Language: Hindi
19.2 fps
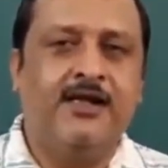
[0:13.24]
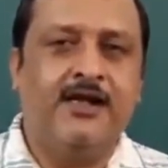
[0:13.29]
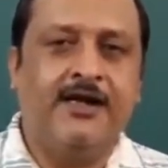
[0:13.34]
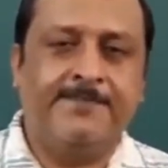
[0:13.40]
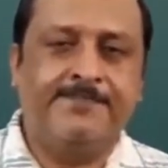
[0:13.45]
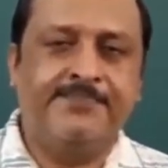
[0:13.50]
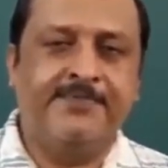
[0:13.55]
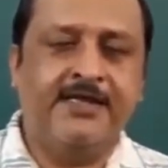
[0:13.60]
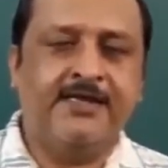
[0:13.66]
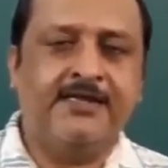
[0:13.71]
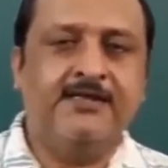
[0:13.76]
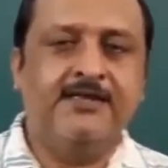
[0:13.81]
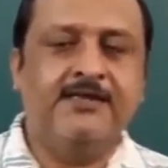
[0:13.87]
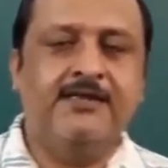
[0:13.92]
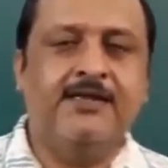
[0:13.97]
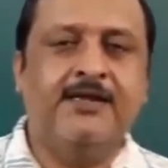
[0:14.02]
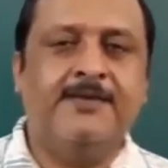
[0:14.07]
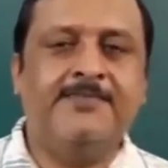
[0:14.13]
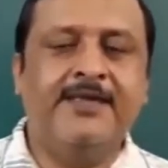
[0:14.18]
अब तक
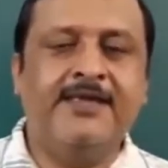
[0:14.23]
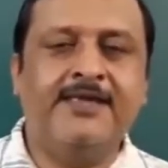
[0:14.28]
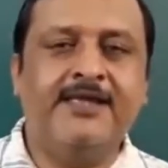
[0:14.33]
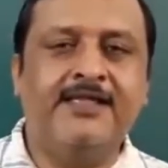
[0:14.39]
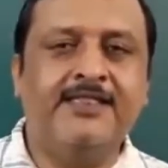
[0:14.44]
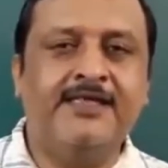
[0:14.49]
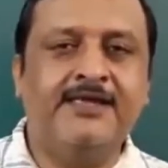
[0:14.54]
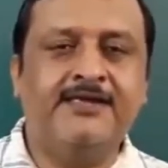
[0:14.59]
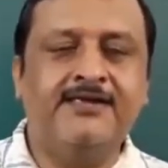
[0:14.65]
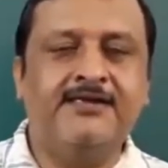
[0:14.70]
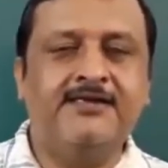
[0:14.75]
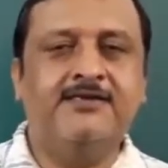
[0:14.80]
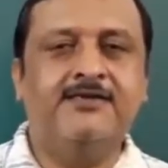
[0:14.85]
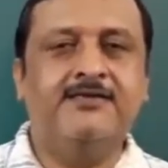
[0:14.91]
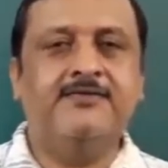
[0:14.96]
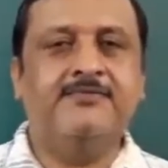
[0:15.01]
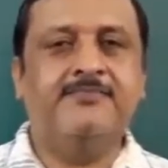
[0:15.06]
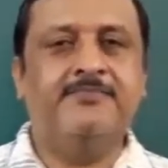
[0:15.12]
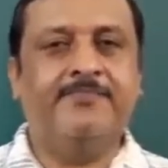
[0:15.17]
हमने क्या देखा
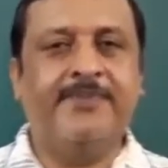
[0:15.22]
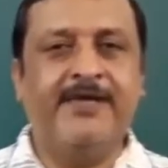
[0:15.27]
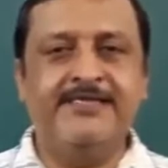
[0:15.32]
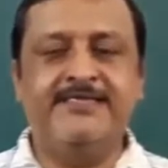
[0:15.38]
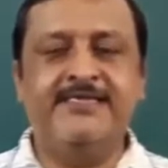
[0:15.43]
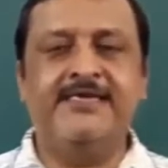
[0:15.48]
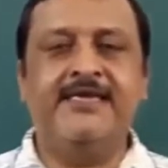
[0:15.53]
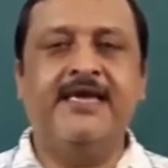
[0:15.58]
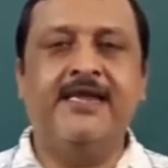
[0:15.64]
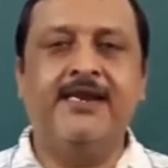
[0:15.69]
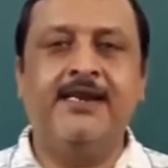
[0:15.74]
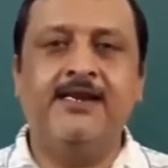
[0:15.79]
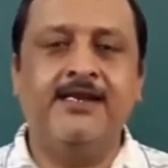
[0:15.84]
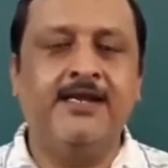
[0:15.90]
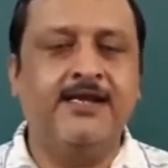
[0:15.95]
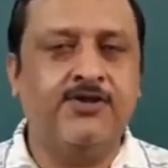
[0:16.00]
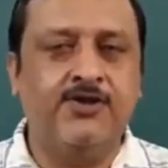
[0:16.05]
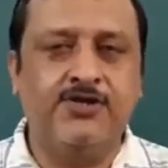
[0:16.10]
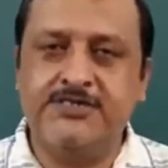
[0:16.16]
बेसिक एरर
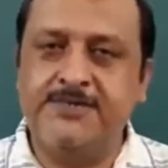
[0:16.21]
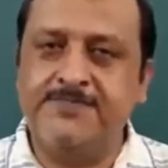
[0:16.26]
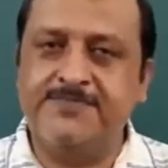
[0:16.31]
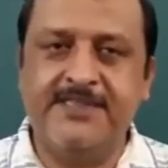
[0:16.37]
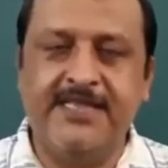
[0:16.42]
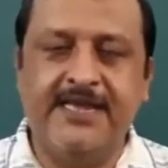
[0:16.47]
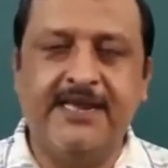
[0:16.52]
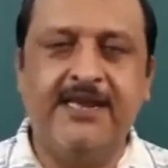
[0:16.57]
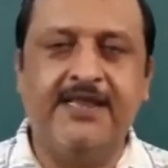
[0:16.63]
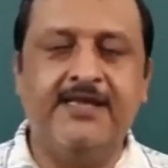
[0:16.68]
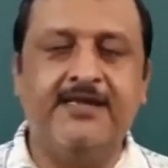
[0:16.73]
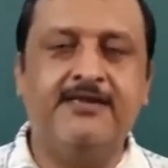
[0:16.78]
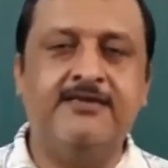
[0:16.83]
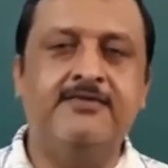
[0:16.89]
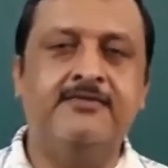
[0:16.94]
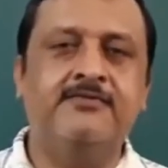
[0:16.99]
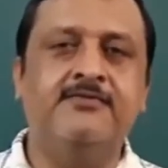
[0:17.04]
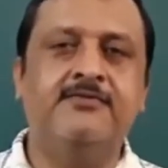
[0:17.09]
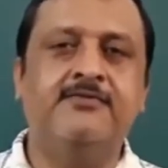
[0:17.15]
का कॉन्सेप्ट देख लिया है
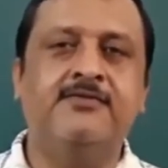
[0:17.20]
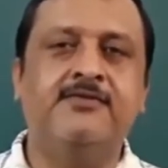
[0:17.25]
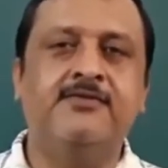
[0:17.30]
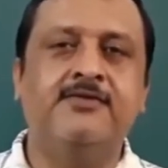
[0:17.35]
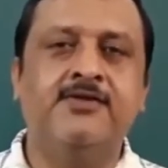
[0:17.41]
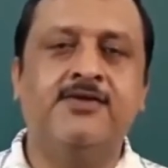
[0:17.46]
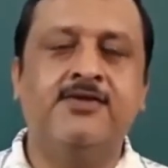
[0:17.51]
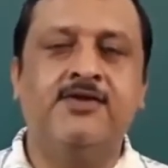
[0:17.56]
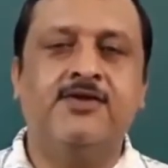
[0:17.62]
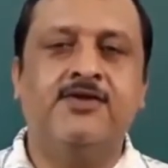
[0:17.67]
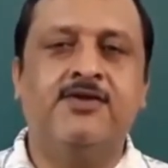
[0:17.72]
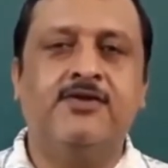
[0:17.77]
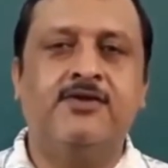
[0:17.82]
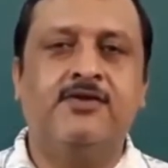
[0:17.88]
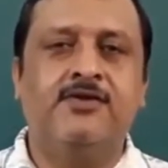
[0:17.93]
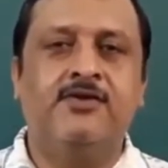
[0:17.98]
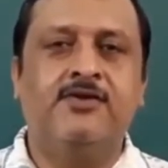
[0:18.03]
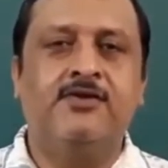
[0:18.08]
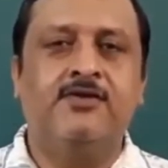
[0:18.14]

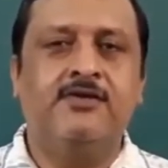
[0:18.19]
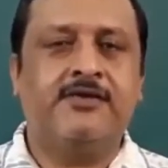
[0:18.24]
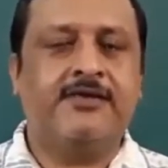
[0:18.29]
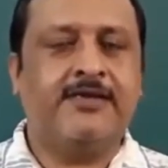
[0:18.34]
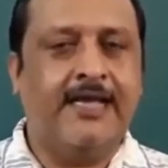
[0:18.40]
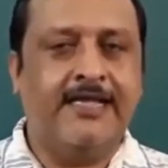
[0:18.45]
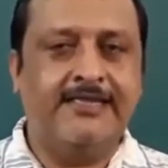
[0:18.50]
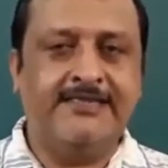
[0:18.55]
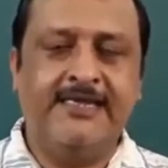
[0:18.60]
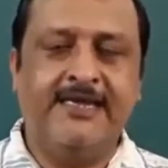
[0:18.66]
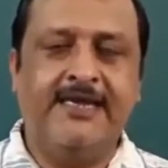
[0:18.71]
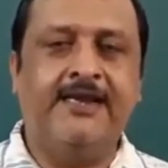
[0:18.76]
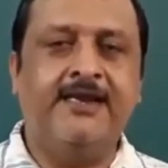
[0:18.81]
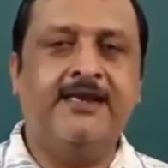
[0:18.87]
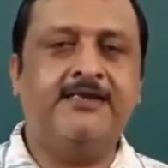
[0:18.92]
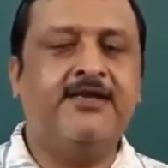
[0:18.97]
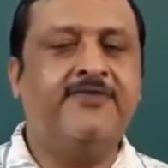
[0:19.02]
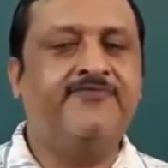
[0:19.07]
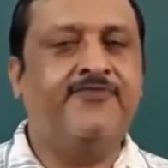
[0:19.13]
कैसे
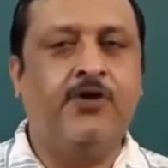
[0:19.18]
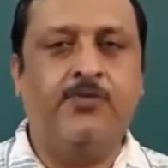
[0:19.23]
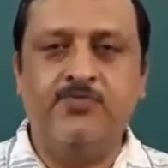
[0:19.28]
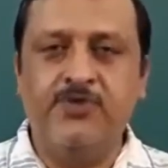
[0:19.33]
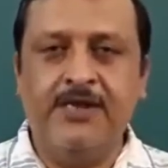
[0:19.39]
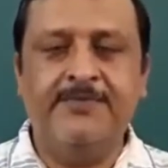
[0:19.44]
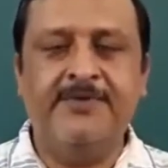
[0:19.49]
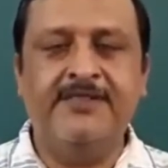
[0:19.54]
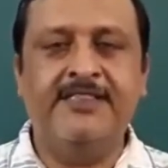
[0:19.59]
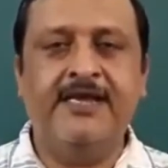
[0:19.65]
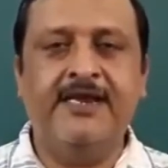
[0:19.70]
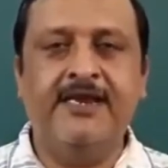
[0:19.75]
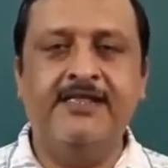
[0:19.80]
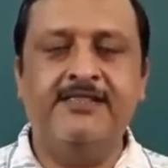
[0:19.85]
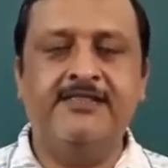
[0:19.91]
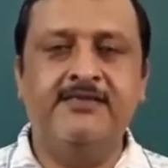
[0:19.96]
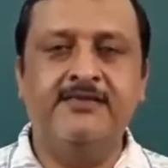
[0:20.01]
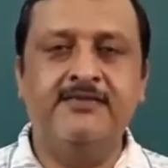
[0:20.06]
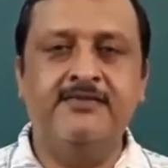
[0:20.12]
एरर के फॉर्मूले हमने देख
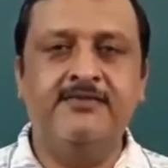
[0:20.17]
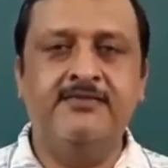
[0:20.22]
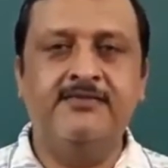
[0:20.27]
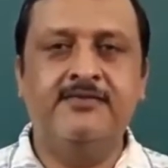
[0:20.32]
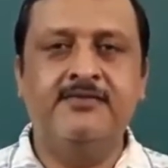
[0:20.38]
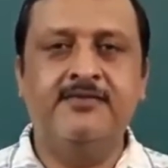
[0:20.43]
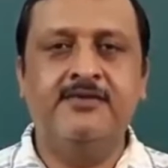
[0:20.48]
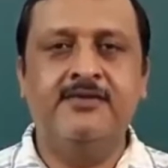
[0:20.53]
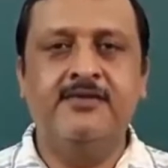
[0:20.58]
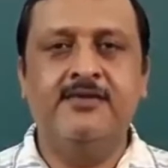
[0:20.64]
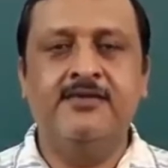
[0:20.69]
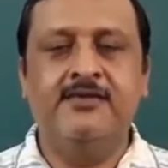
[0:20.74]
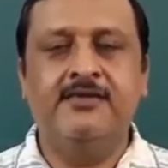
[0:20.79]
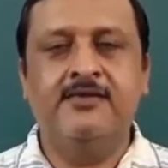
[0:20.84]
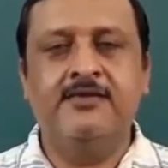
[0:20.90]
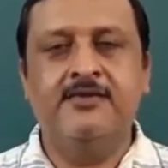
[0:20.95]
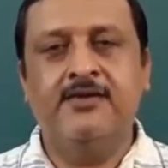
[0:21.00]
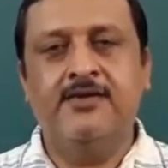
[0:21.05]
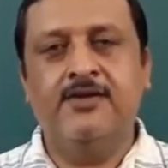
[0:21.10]
लिए थे
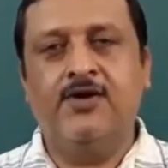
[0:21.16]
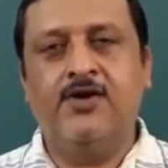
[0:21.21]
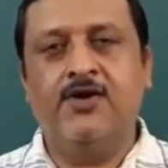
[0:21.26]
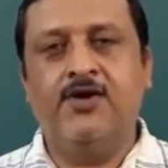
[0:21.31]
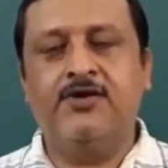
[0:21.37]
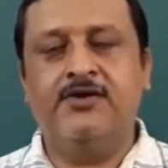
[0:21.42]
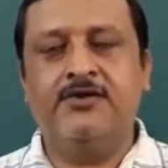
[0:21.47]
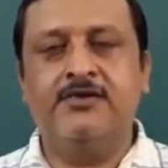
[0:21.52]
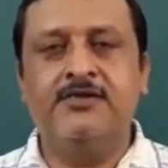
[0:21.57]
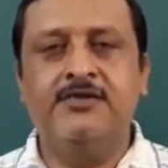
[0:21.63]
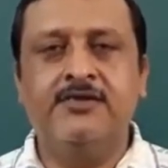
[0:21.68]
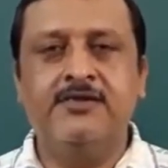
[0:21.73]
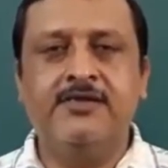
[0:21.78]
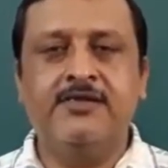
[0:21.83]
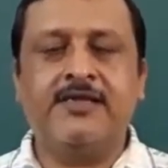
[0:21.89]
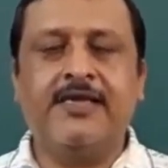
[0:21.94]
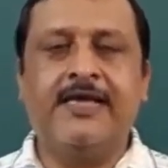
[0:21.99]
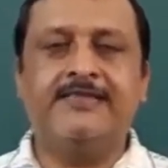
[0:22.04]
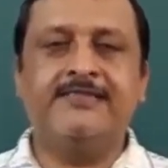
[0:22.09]
और
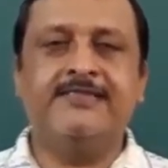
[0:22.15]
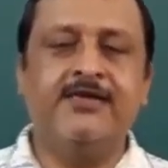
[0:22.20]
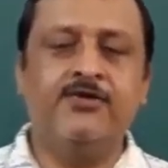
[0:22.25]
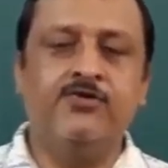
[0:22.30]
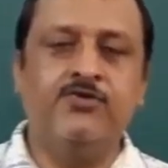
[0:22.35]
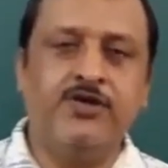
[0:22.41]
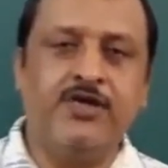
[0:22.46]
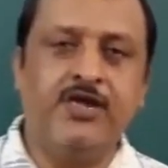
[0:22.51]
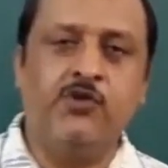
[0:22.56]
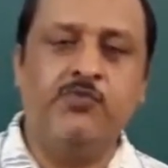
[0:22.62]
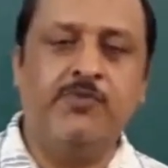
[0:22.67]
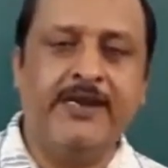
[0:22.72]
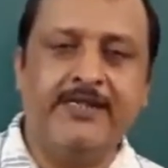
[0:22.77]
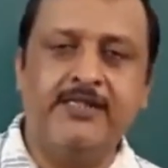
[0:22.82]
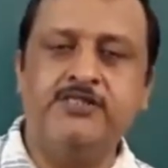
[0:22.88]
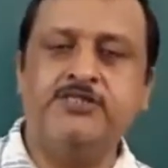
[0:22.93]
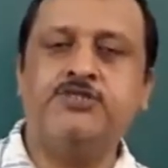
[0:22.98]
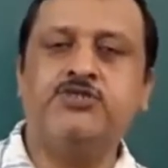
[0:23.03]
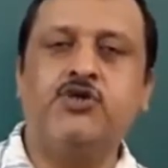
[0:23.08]
कैसे उनके
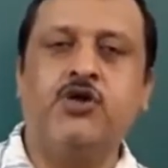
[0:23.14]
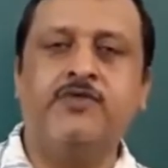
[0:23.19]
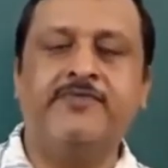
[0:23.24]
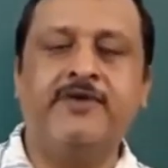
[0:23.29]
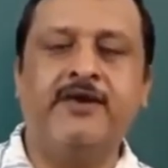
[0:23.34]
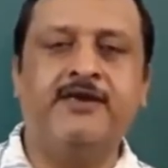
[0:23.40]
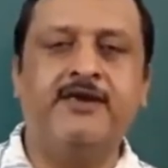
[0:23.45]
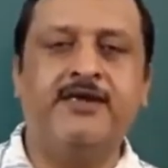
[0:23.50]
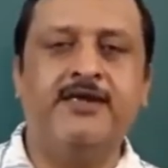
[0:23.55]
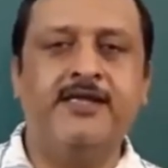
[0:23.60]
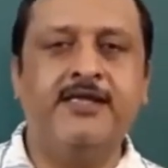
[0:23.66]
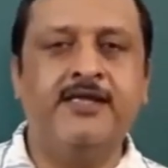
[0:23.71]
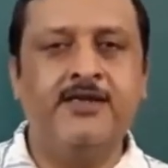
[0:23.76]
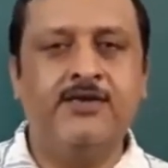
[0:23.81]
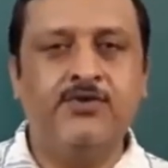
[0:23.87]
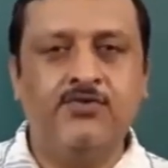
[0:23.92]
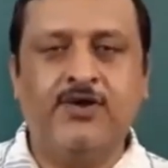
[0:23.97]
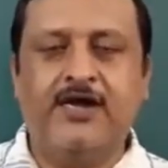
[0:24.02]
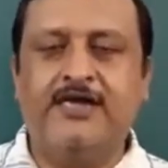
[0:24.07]
नुमेरिकल सॉल्व करना है
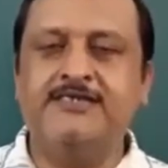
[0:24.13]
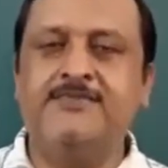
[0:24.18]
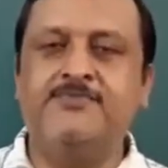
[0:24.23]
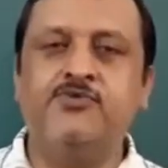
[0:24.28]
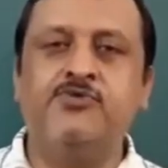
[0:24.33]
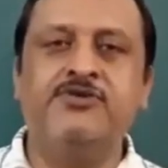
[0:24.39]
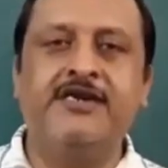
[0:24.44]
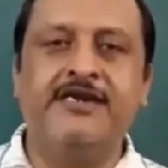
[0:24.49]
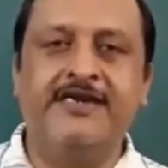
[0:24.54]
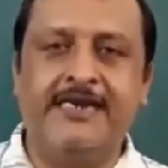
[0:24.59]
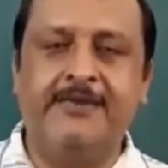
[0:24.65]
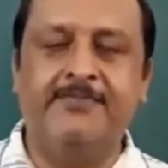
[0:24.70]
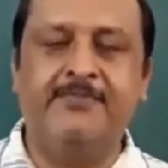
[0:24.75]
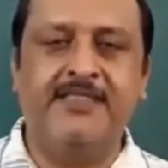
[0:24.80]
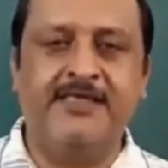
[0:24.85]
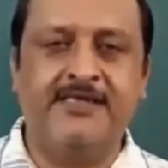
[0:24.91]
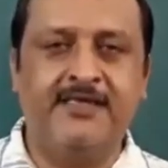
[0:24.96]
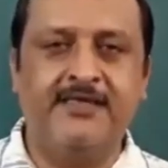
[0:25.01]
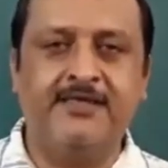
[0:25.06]
वो आज हम लोग डिटेल में
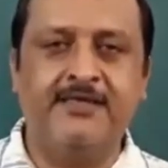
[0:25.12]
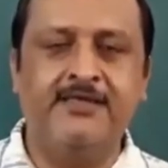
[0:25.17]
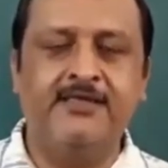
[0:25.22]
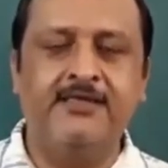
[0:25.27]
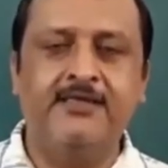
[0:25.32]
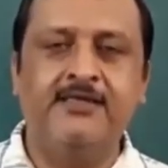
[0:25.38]
देखेंगे